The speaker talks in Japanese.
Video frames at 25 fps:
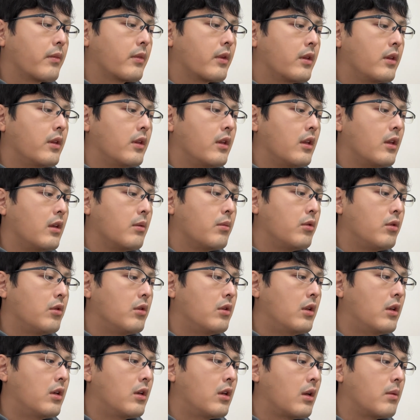うん、で僕
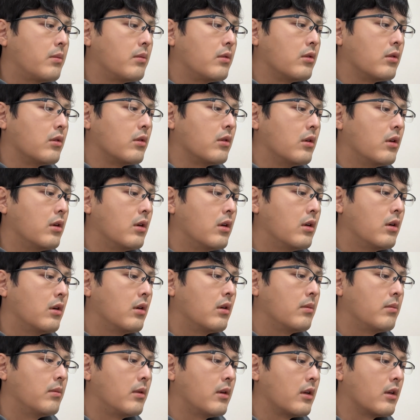なんかも
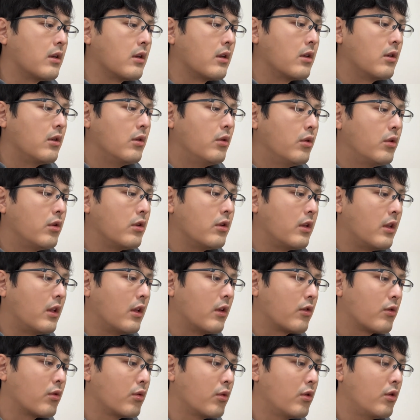まあよくね
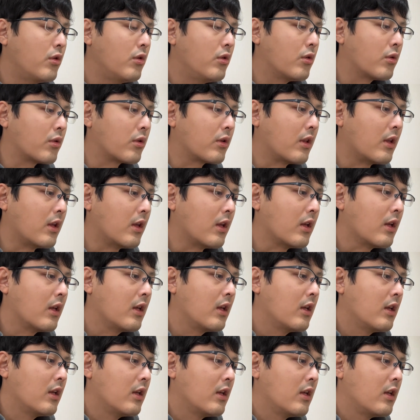そういうのって
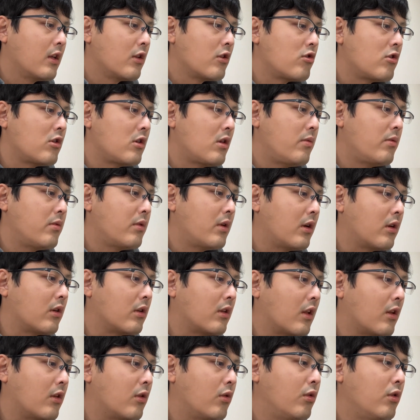中学
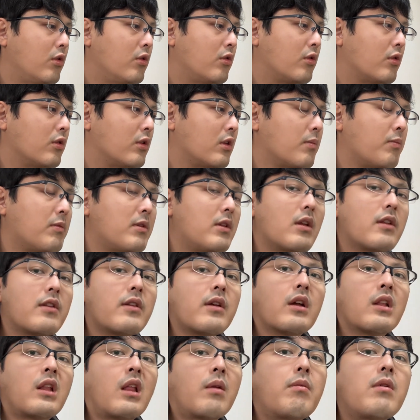ねどういうふうに皆さん
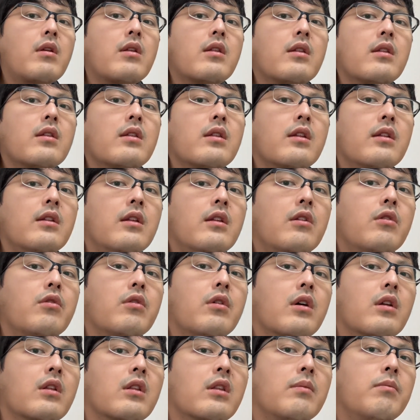が旅に出てる
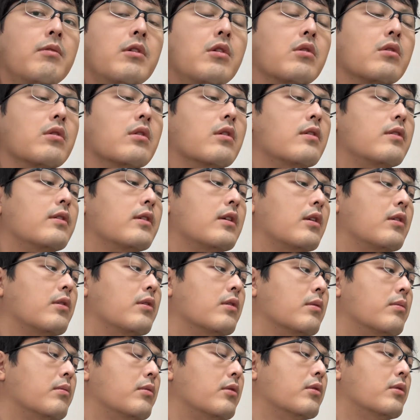かって見るんですけれど
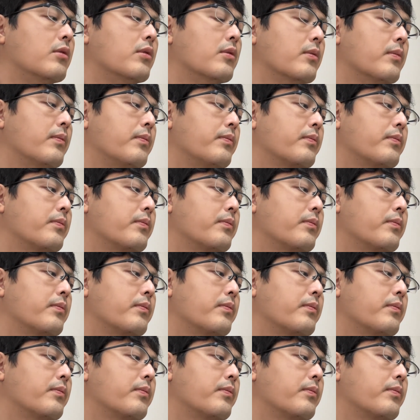も、